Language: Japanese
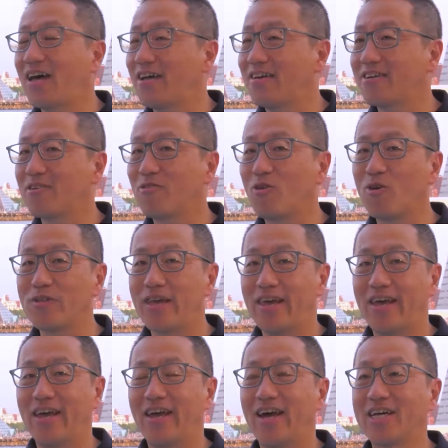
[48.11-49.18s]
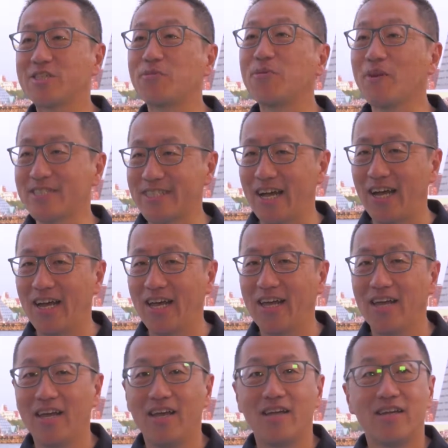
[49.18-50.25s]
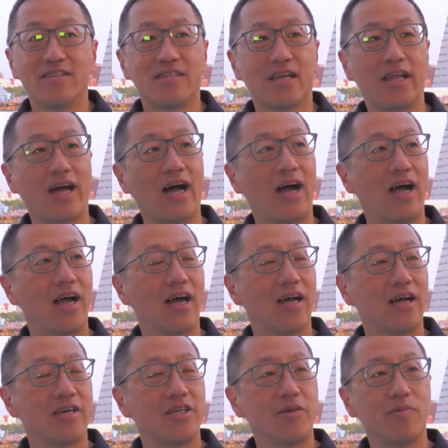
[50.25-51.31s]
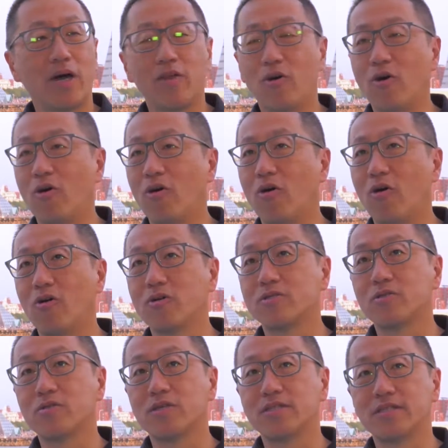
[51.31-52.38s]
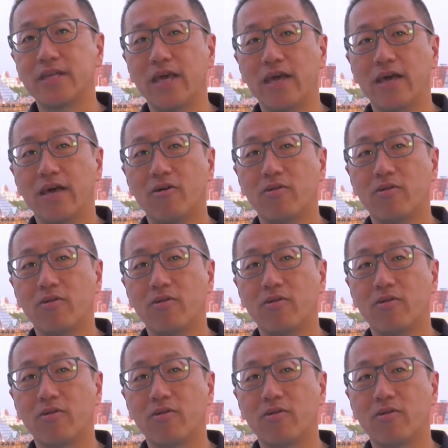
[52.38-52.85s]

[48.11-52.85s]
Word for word: んここで遊びました。ただ、今のですね、